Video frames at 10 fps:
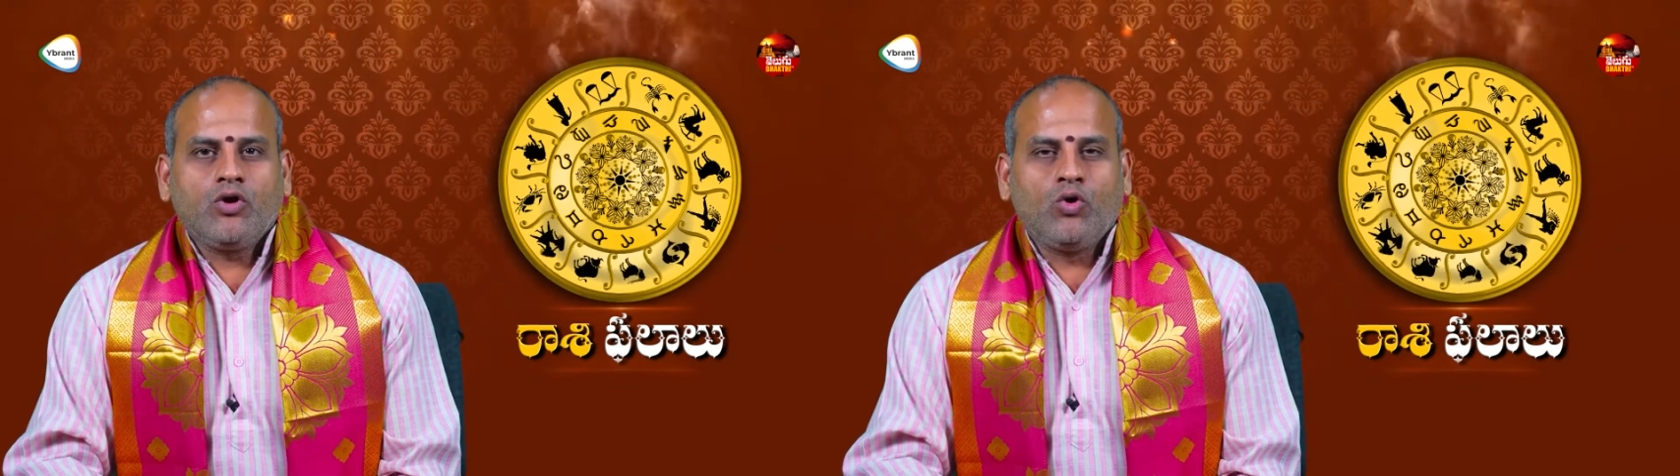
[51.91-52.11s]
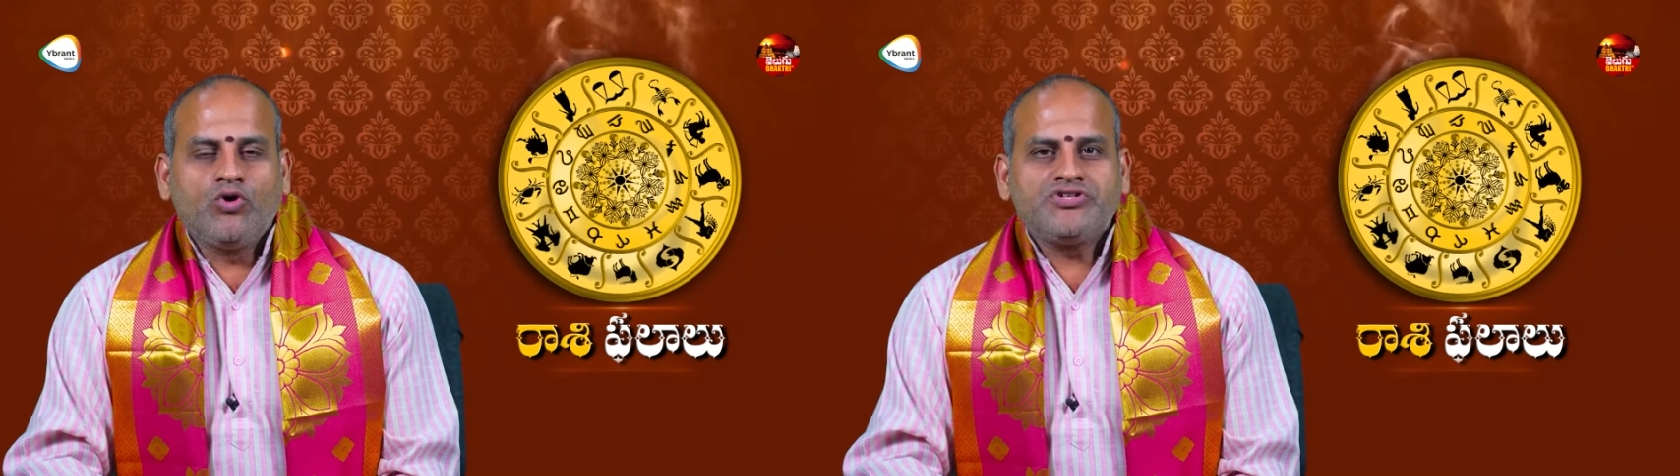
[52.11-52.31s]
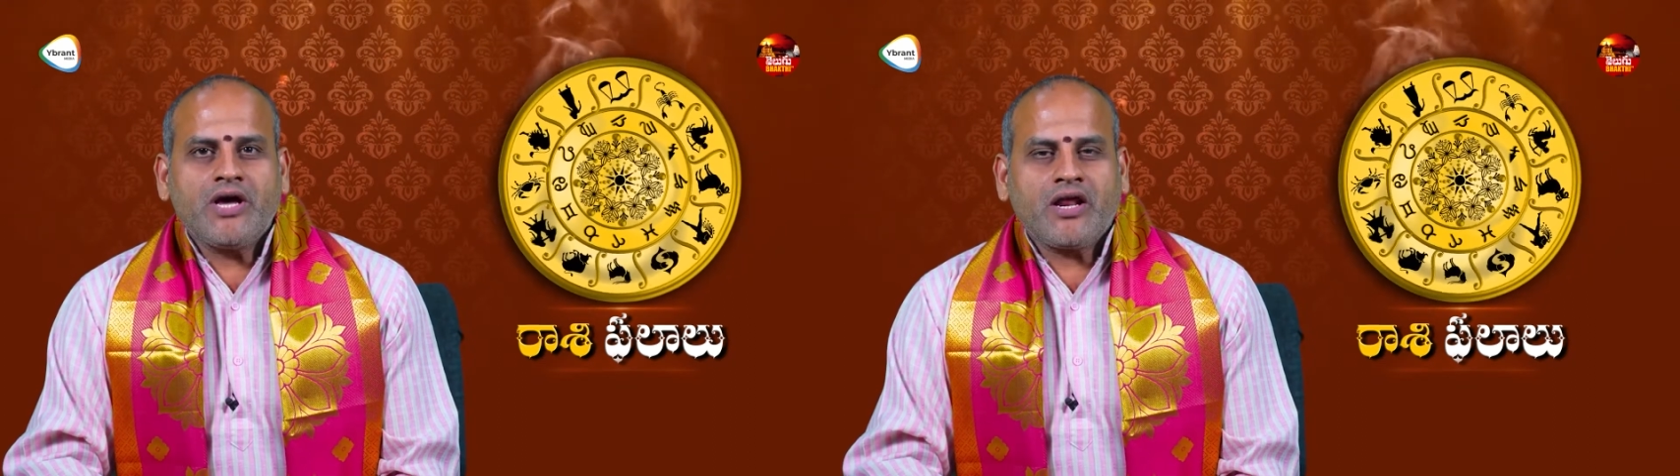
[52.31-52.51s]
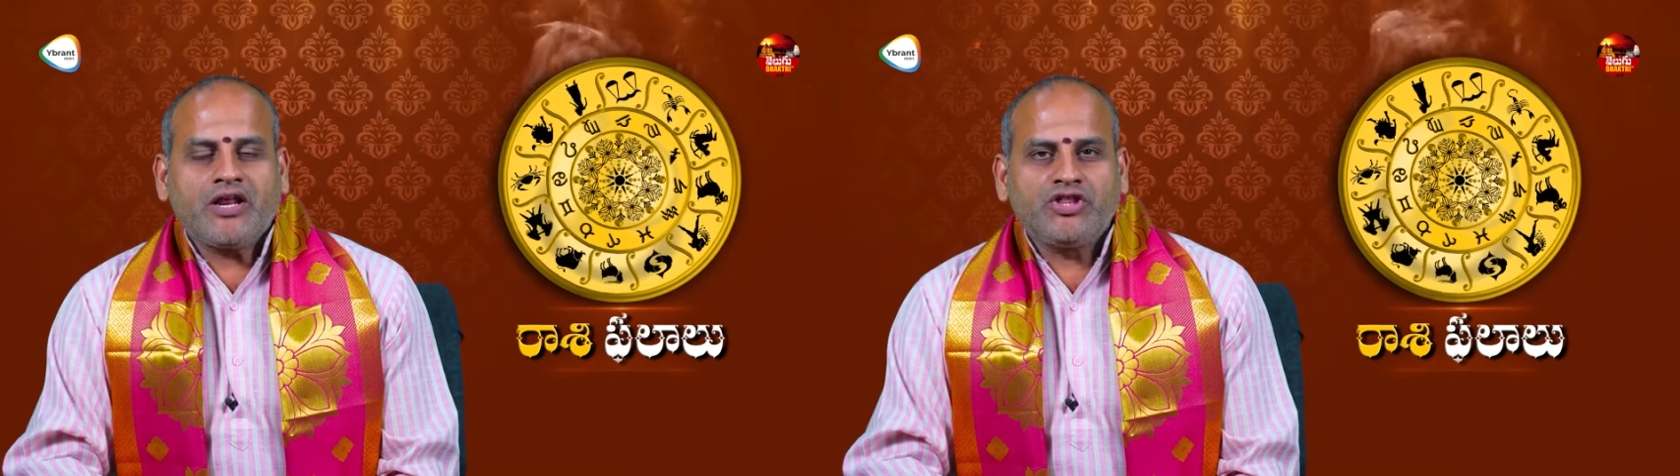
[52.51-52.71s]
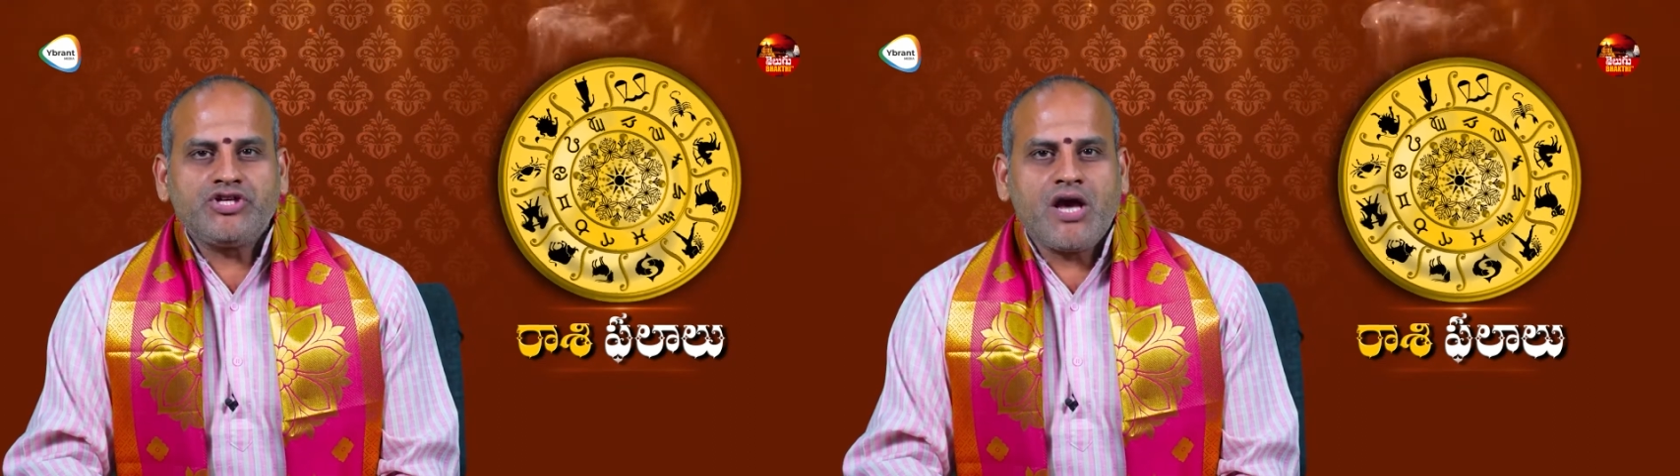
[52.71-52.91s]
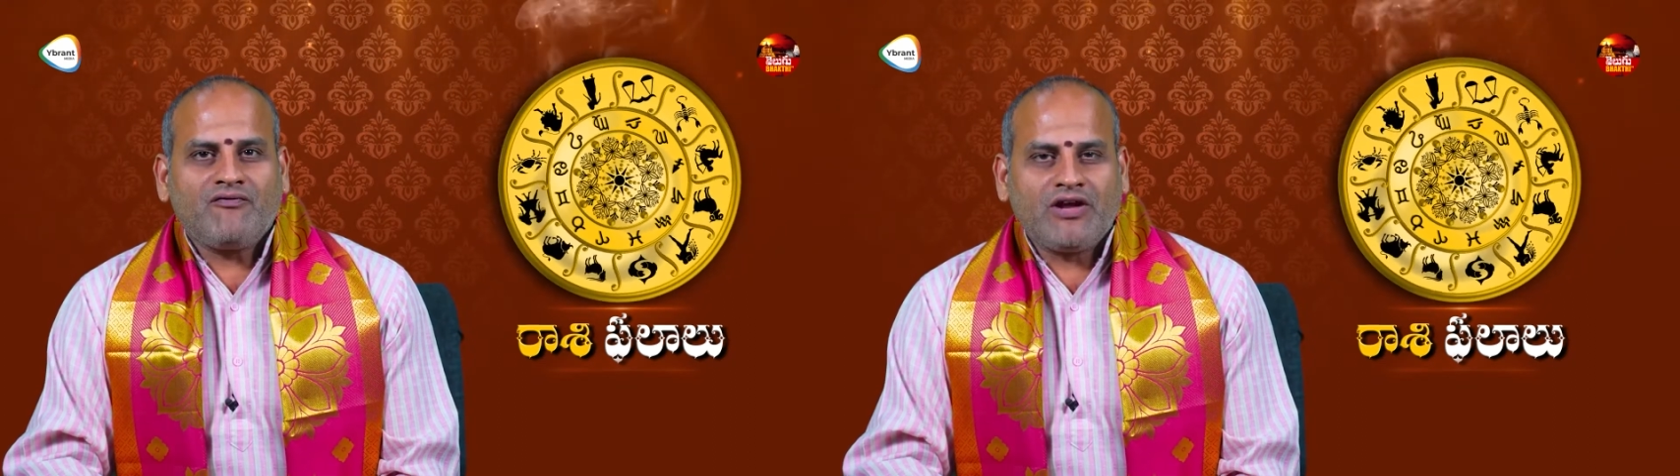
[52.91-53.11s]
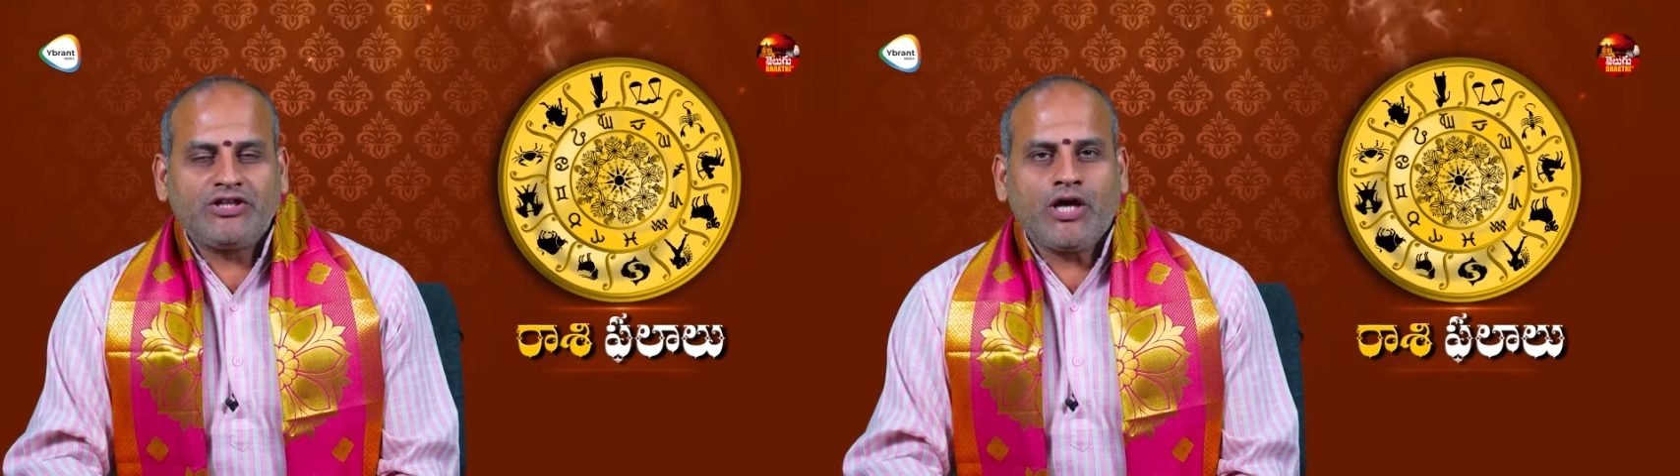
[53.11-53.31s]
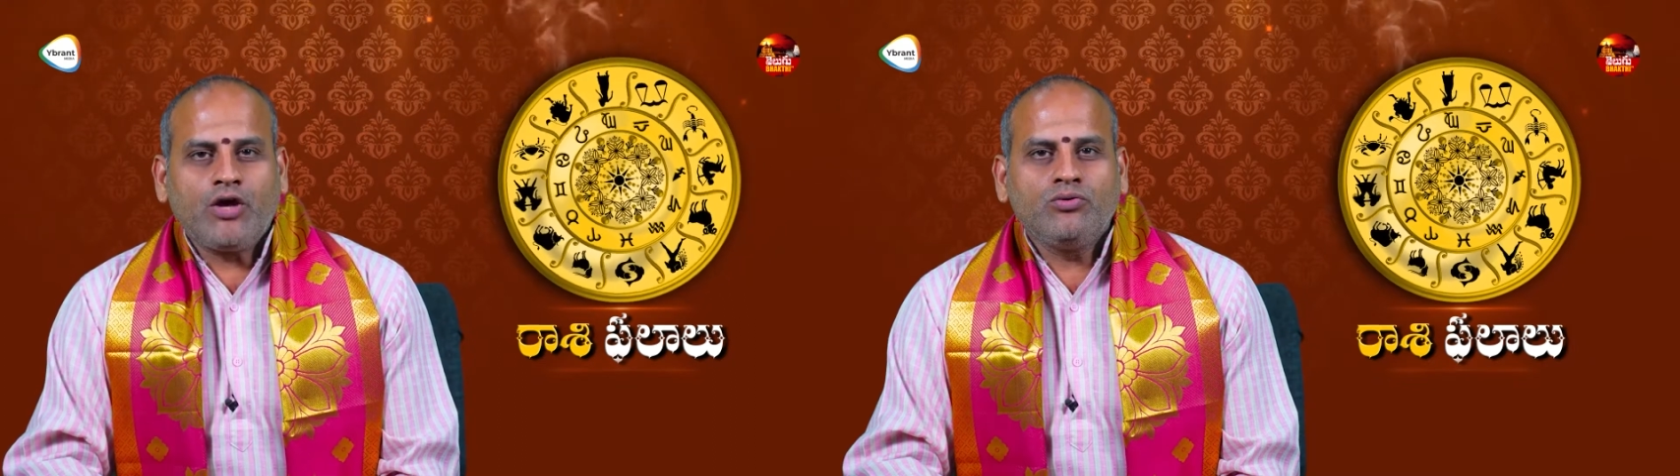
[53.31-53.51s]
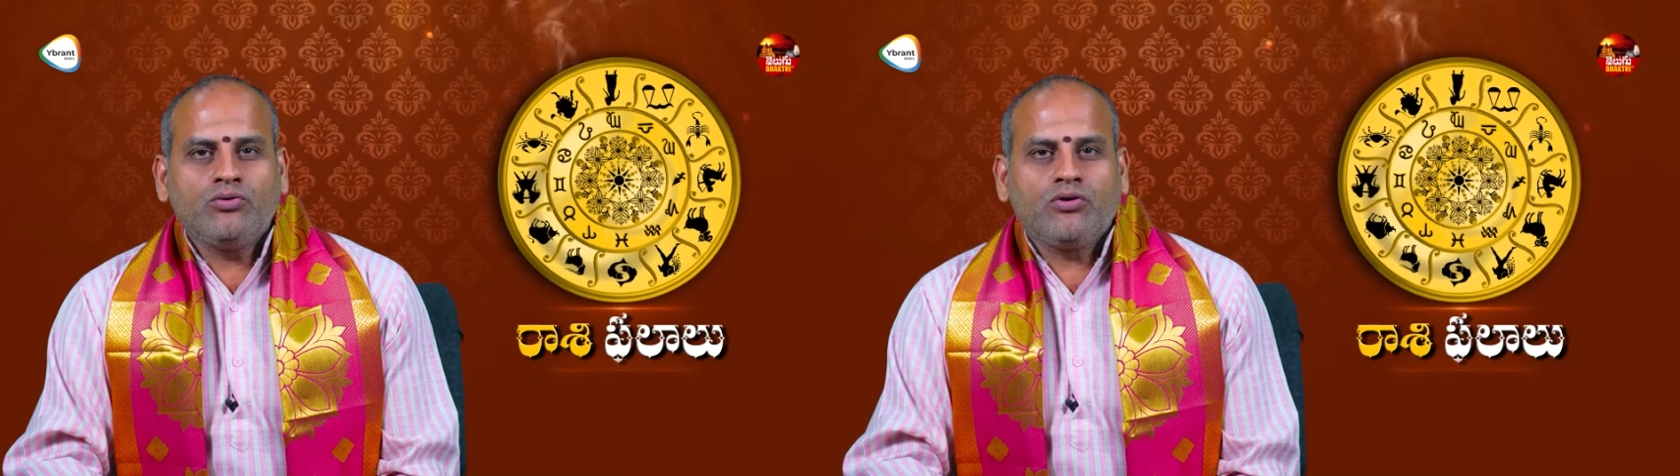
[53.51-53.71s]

గోచార రీత్యా ఫలితాలు